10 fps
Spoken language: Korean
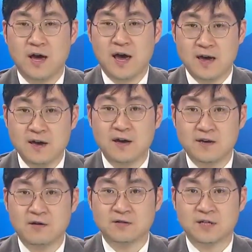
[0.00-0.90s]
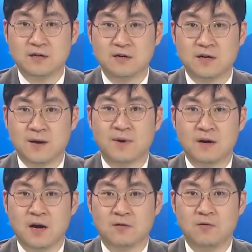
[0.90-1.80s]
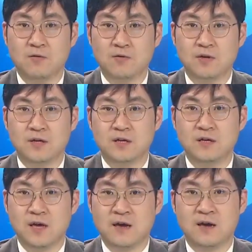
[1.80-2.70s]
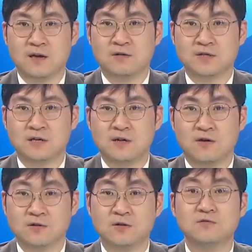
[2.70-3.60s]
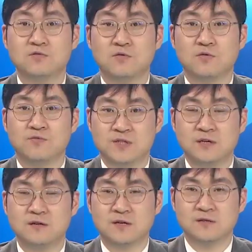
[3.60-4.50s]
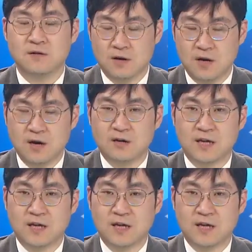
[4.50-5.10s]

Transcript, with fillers: AI 경찰을 개발을 하고 이 AI 경찰을 여성으로 위장을 해서 아,